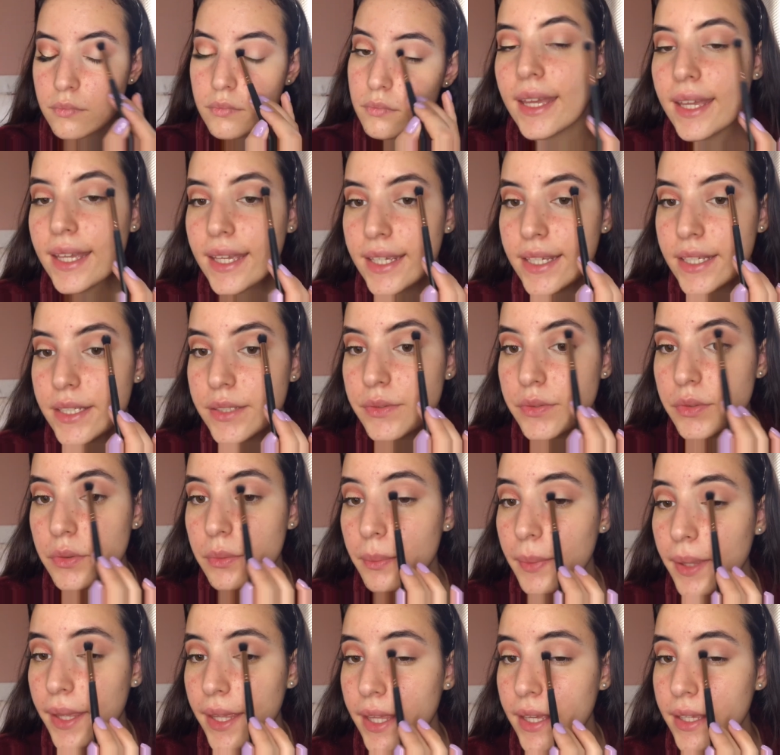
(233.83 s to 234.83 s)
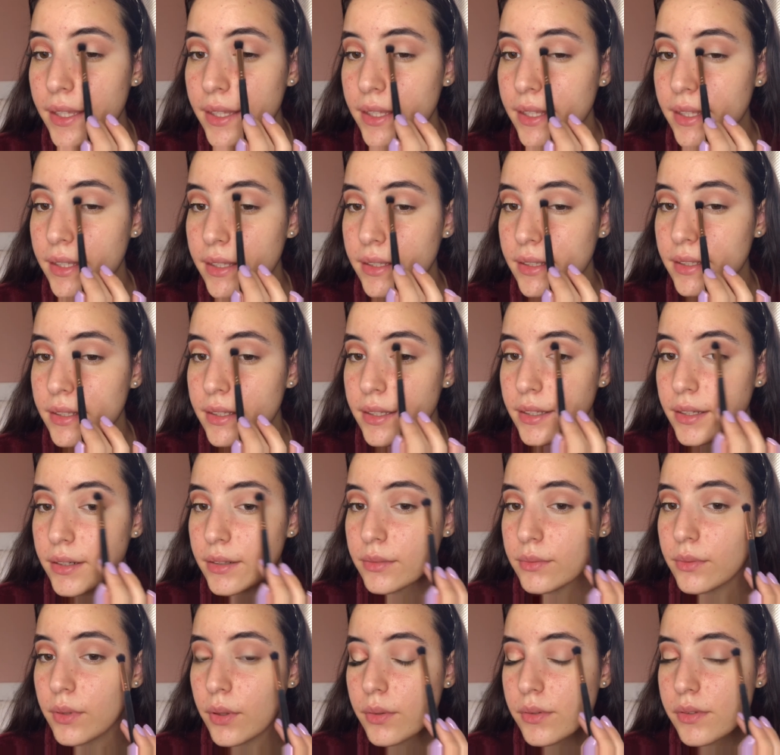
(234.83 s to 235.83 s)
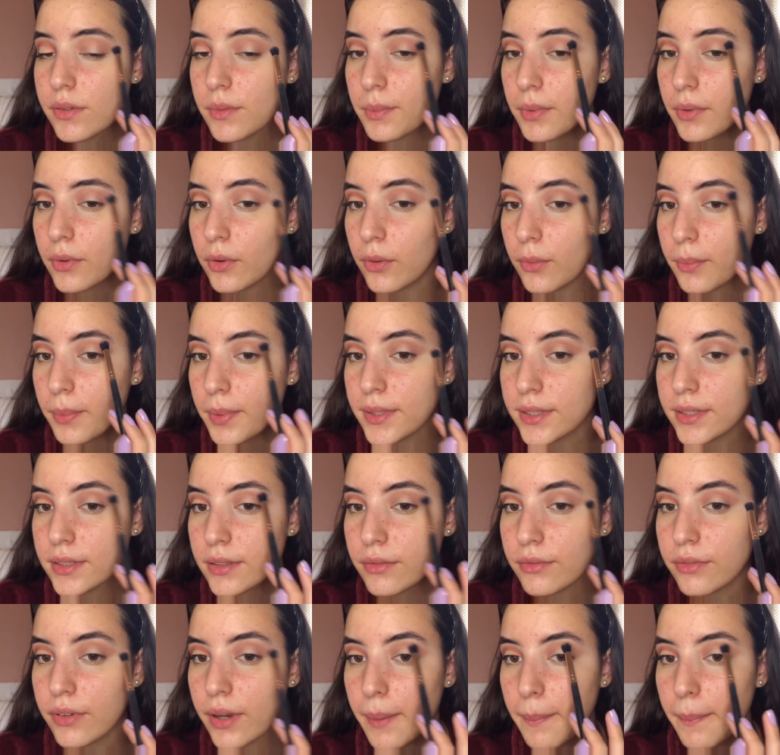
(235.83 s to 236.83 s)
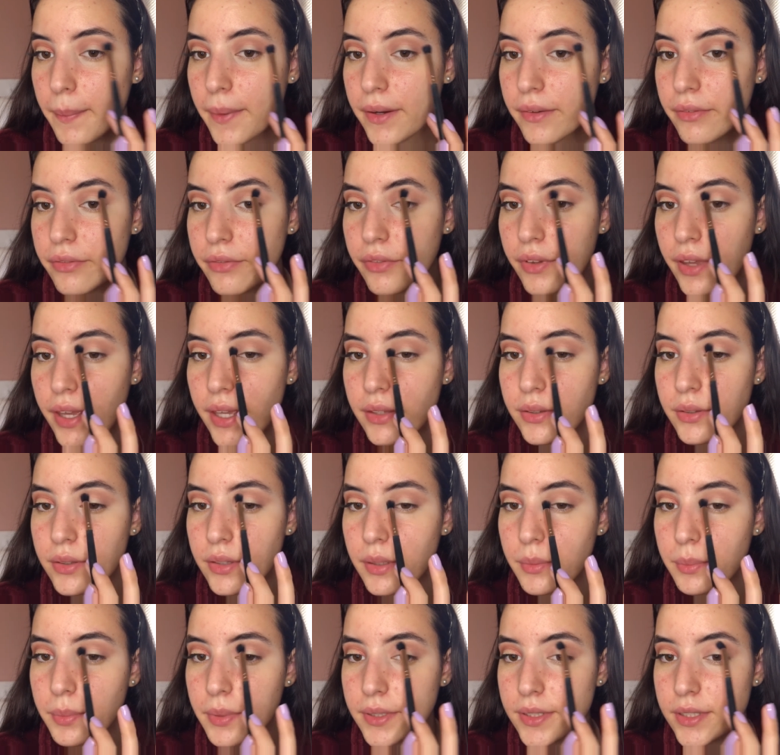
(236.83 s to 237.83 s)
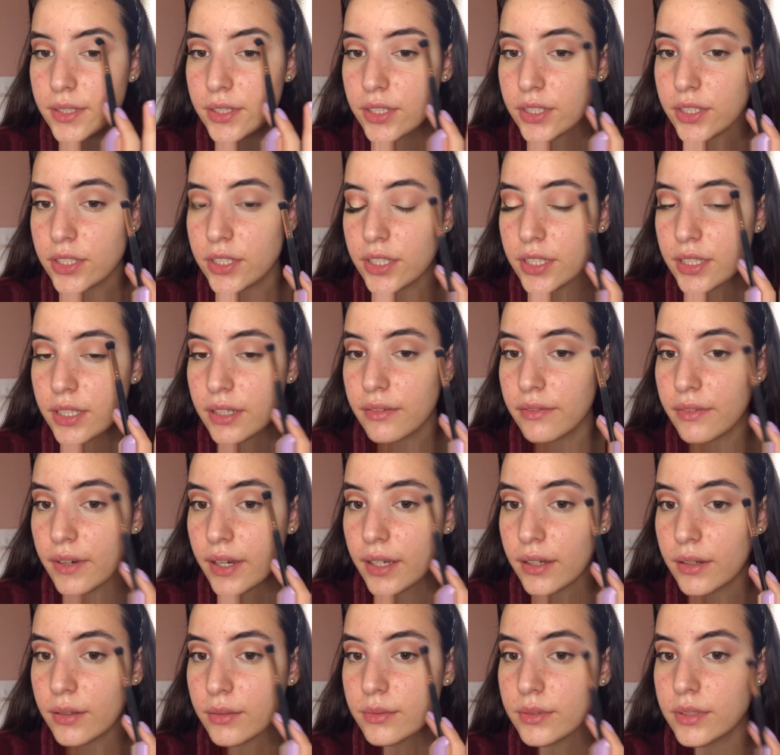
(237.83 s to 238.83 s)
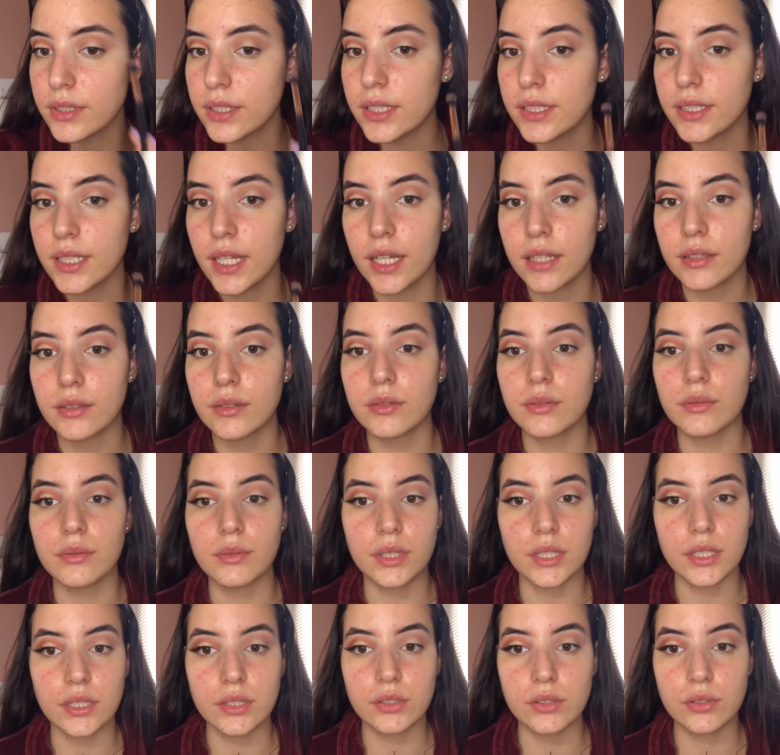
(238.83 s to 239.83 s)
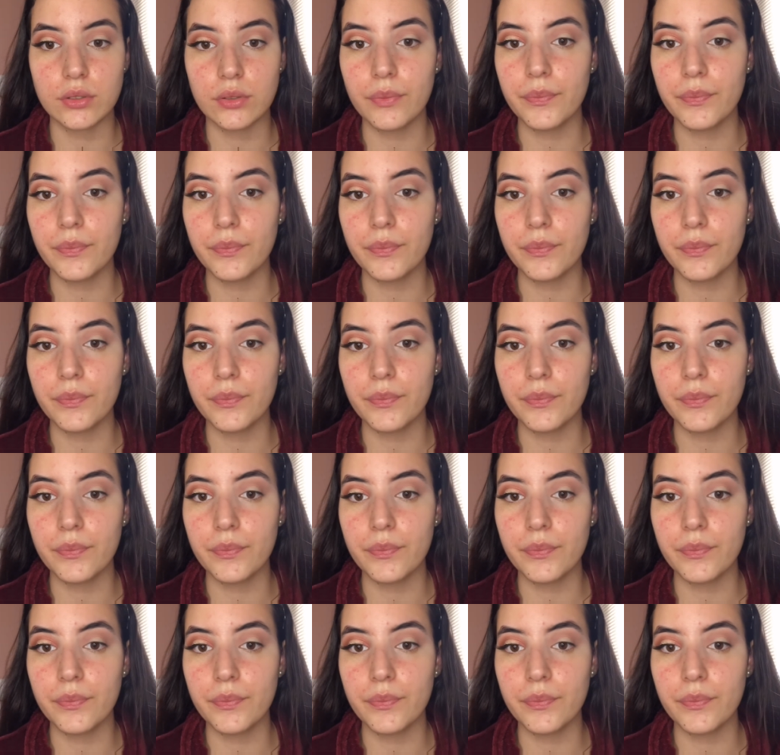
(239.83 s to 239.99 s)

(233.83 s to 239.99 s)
E sumei aqui então, não se preocupa se não ficar perfeito, depois a gente ainda vai consertar tudo isso.